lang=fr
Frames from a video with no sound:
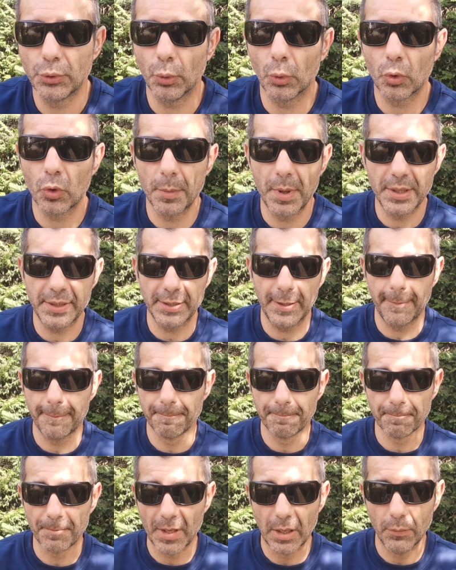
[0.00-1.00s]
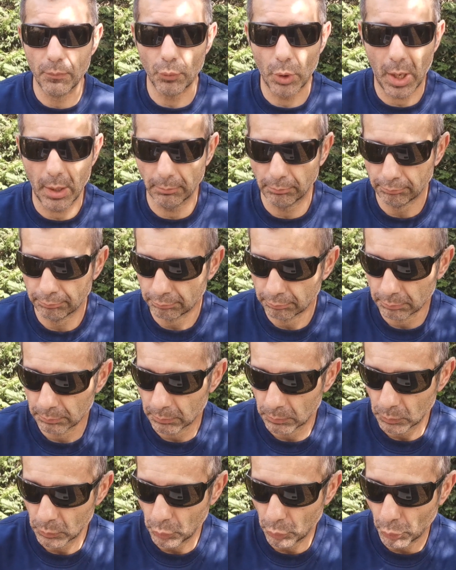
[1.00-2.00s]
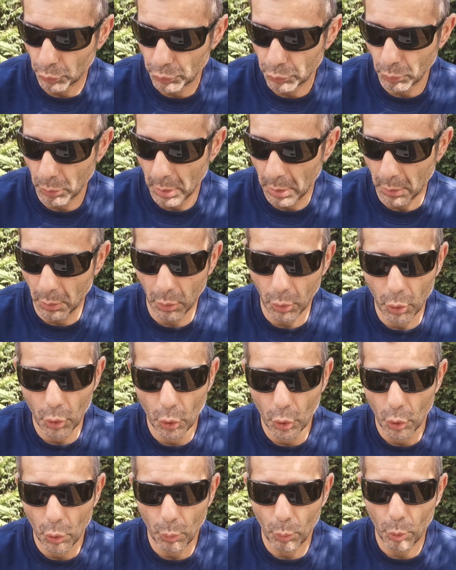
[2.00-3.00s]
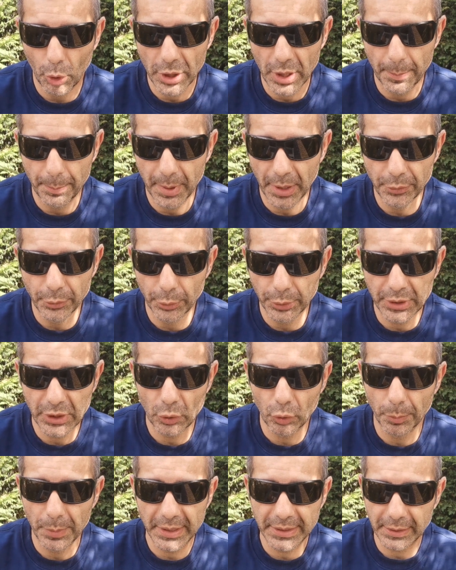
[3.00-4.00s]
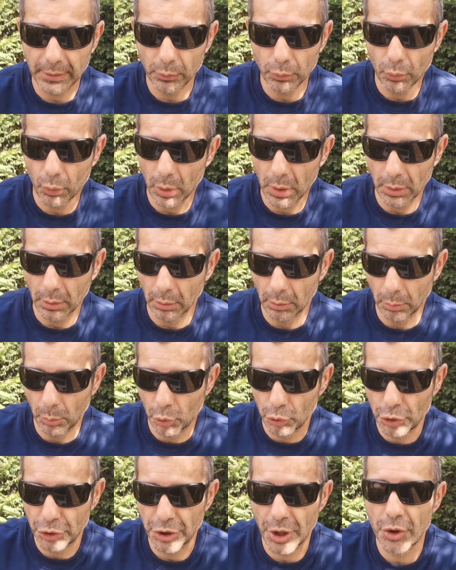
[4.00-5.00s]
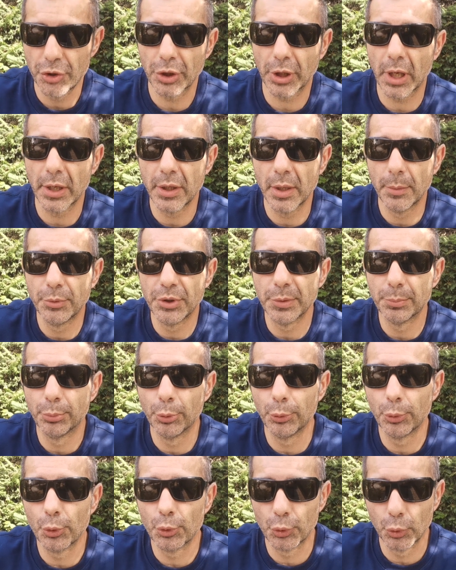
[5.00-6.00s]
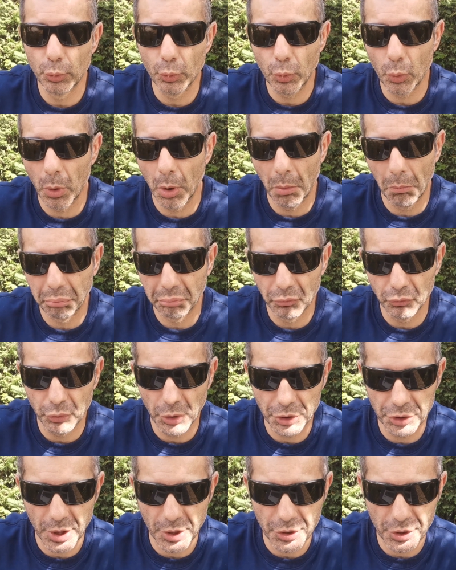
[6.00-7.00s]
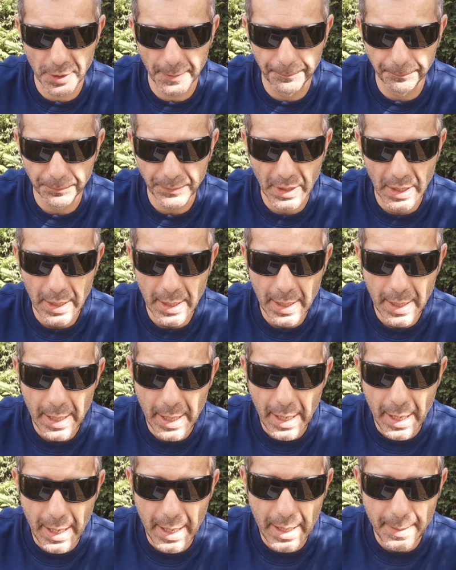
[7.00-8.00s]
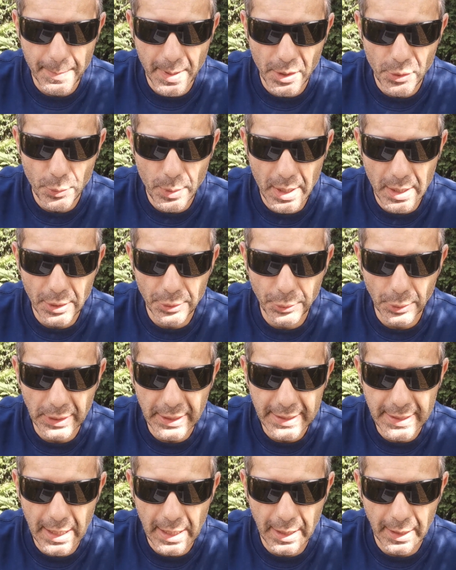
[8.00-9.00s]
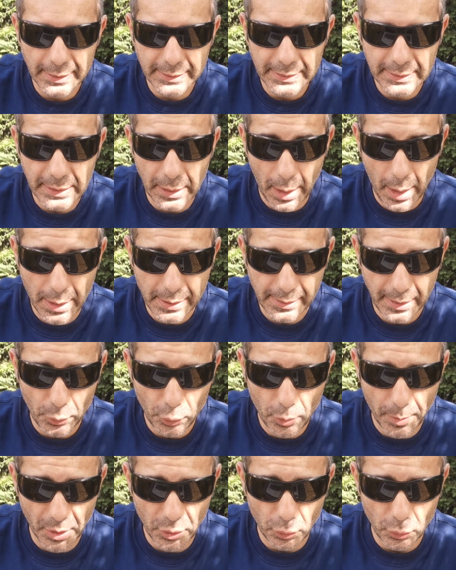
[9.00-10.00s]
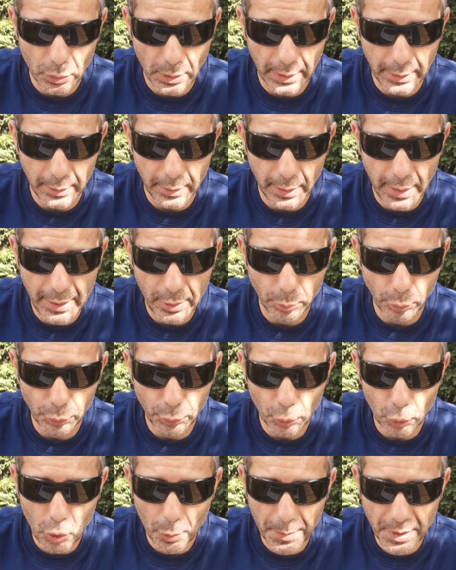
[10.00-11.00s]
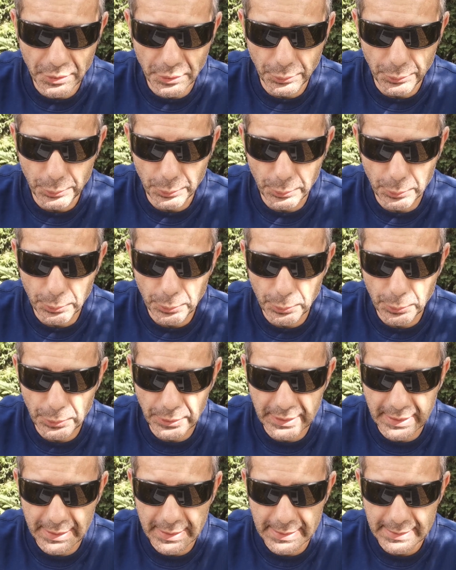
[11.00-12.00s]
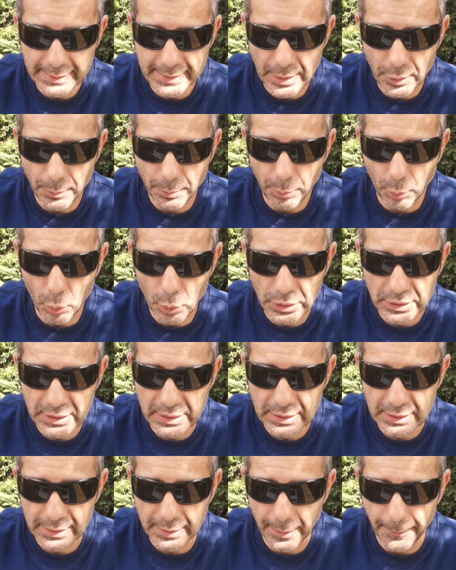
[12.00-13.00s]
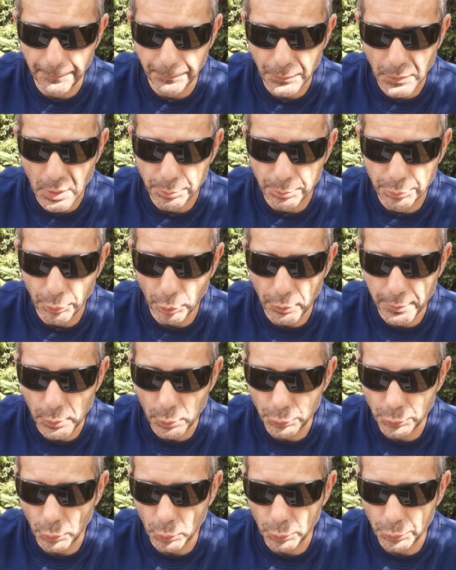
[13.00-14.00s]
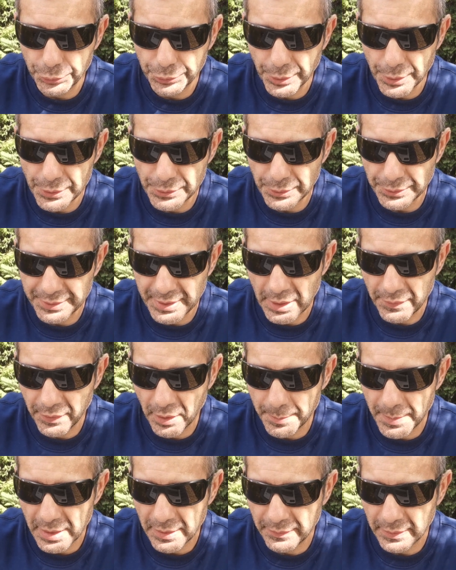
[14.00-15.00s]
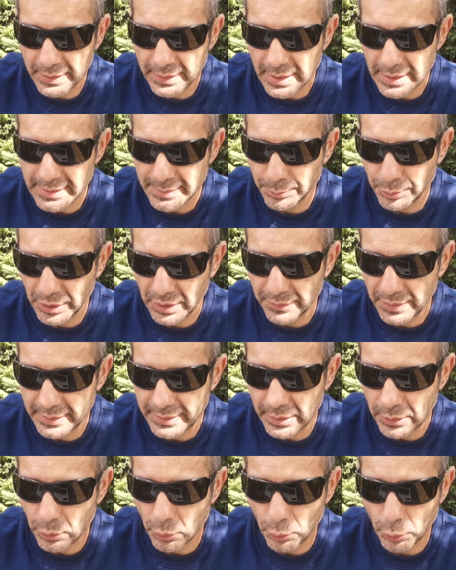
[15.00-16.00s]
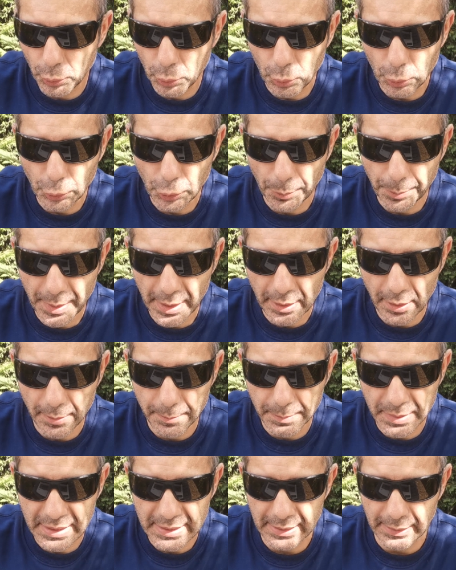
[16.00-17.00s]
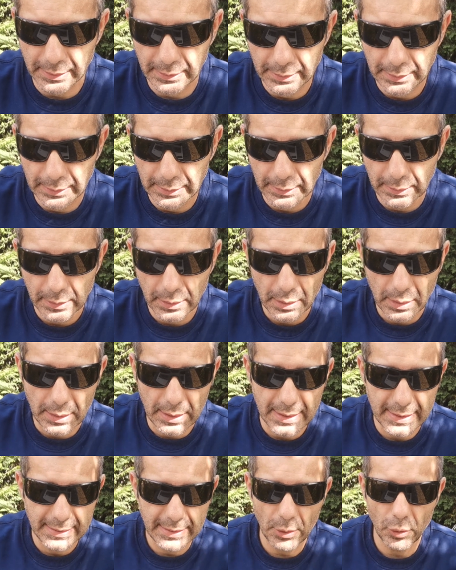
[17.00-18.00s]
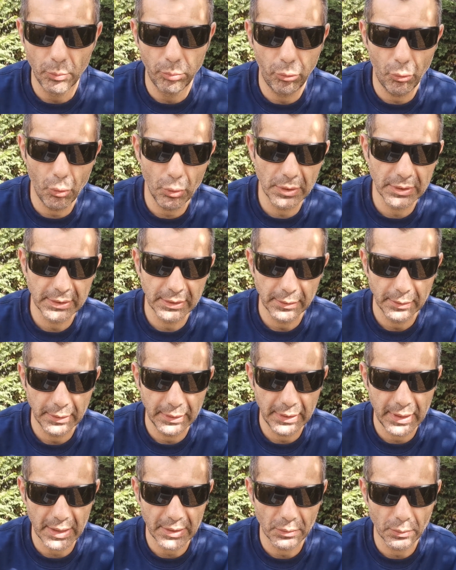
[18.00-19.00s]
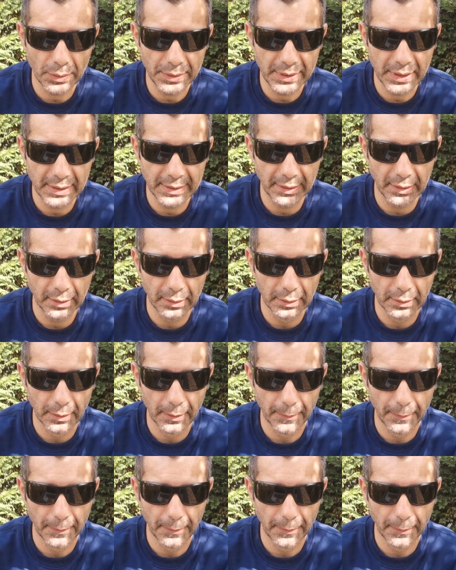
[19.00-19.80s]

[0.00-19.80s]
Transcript: et tu recommences. Voilà. Donc tu vois, moi, il n'y a pas de kilomètres ou quoi. Euh, moi, je change quand il y a un petit peu de jeu ou quoi. Je change. Emmanuel Dogliani. Eh, salut Manu. Euh, eh, Bruno, comment tu des selles Brooks pour le vélo de route Sont-elles vraiment efficaces pour éviter que le cul te pèle bizarre Les selles Brooks, qu'est-ce que c'est ça